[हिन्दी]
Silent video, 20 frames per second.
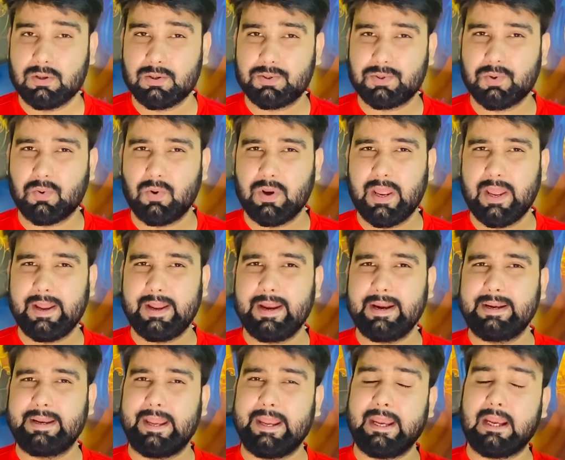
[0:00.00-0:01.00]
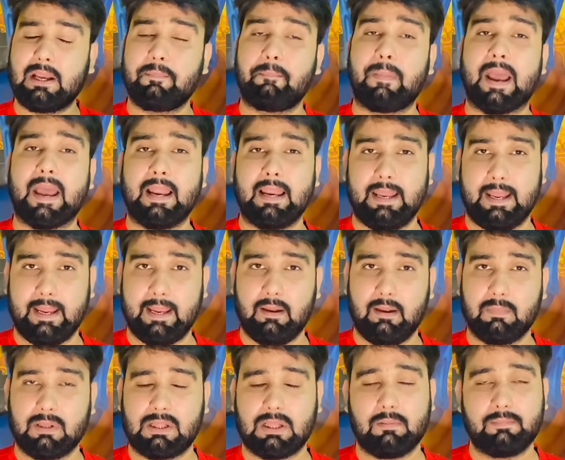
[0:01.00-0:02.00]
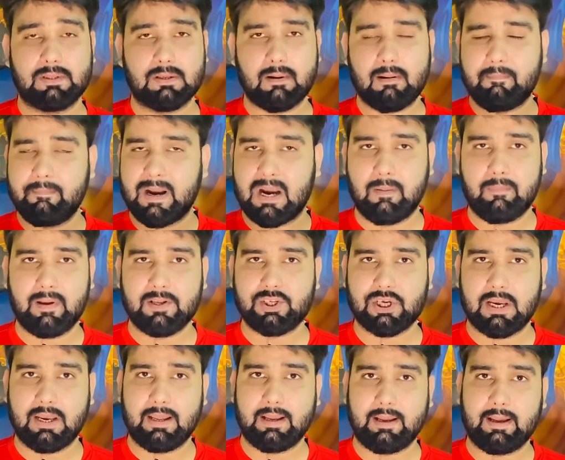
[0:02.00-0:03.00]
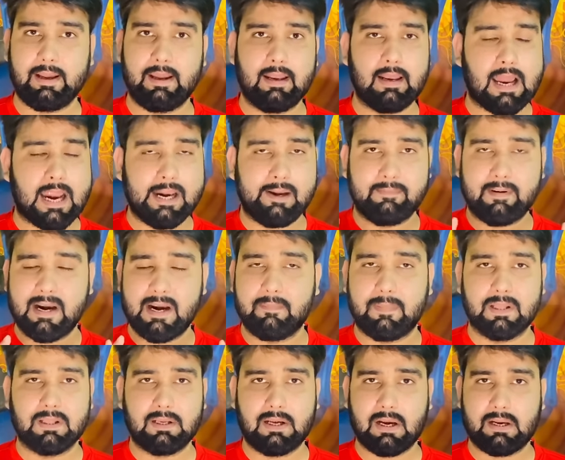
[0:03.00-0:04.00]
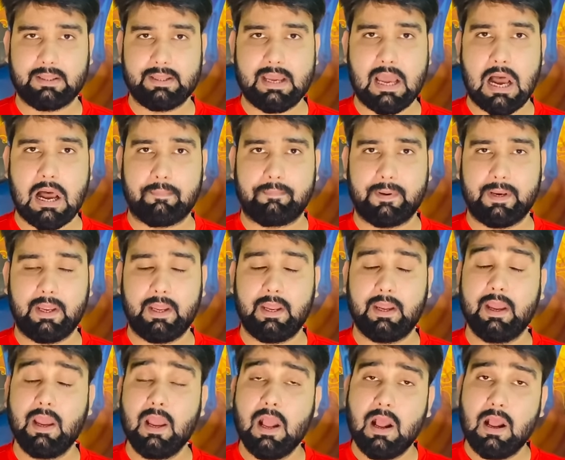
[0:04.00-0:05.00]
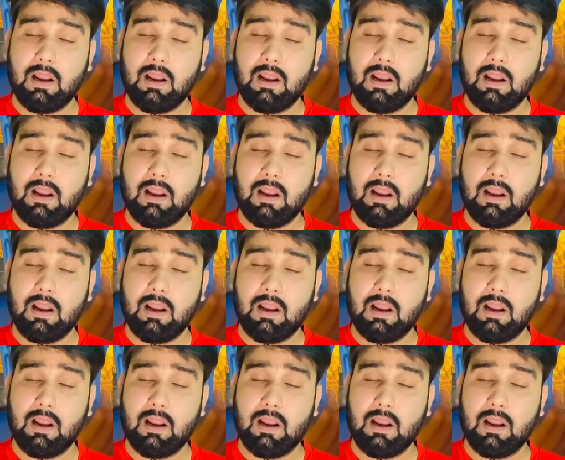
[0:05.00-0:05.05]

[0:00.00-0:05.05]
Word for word: सोने के ठीक पहले मतलब जब आप बेड पे चले गए लाइट वाइट बंद कर दिया आपने